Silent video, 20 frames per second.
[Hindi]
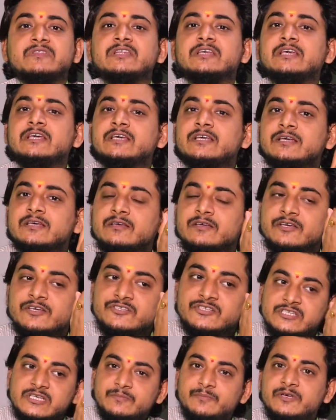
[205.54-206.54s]
कि
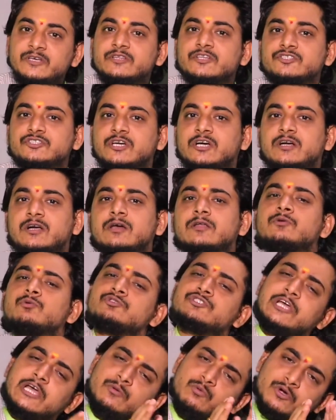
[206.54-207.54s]
किसी भी दशा काल को
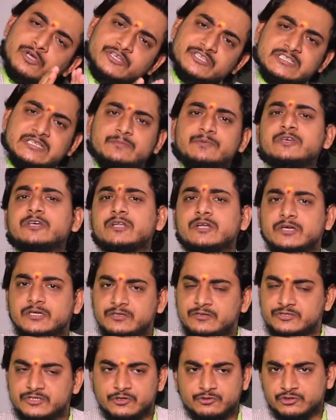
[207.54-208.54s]
चाहे वो किसी भी ग्रह की
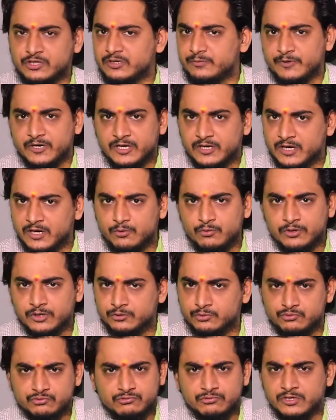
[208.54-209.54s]
दशा शनि मंगल राहु
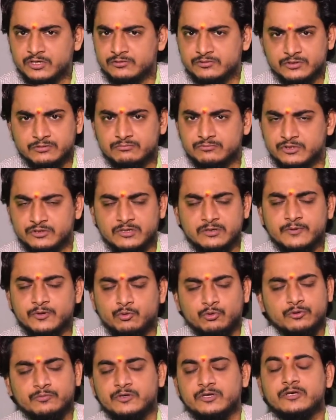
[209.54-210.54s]
केतु सूर्य चंद्रमा
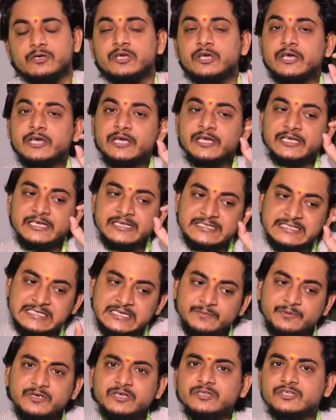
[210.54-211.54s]
कोई भी किसी
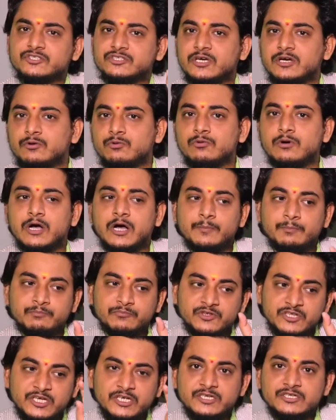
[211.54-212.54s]
भी दशा को आप
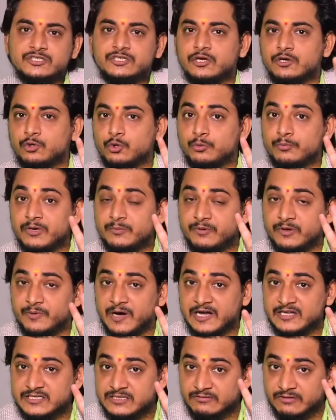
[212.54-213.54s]
तीन चरणों में
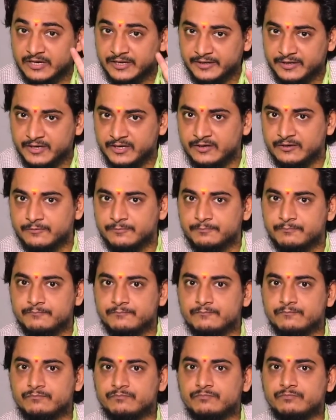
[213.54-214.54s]
विभाजित करिए
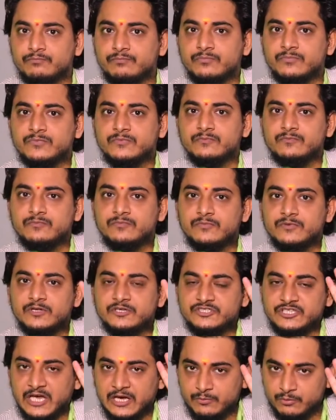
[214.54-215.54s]

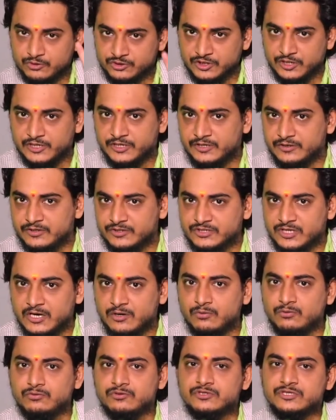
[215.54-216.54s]
चाहे वो शनि की दशा
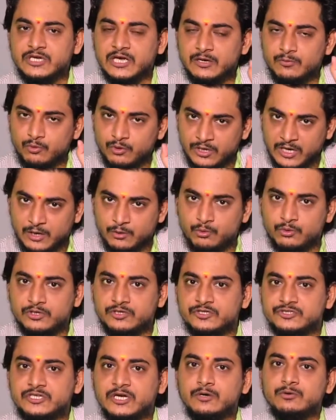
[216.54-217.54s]
हो चाहे वो राहु की
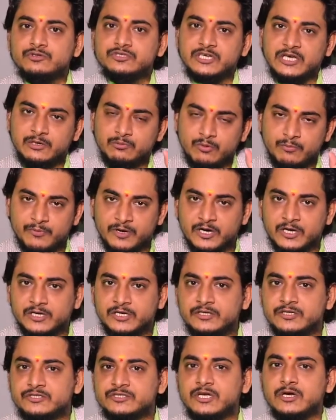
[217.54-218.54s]
दशा हो चाहे वो मंगल
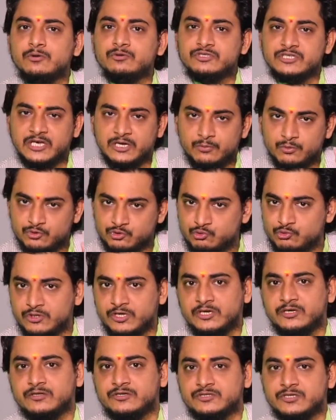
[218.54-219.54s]
की दशा हो चाहे वो सूर्य
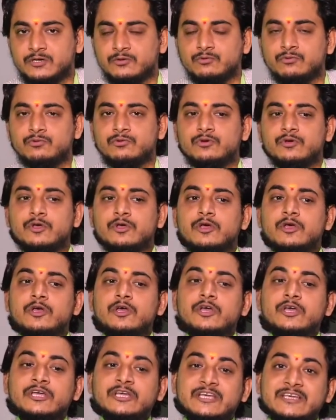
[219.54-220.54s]
की दशा हो
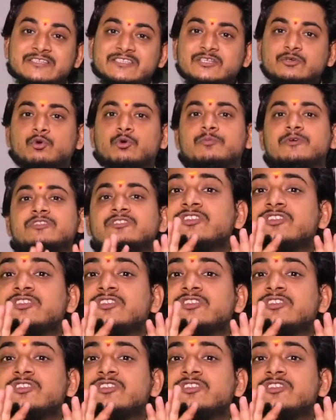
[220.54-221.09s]
किसी को भी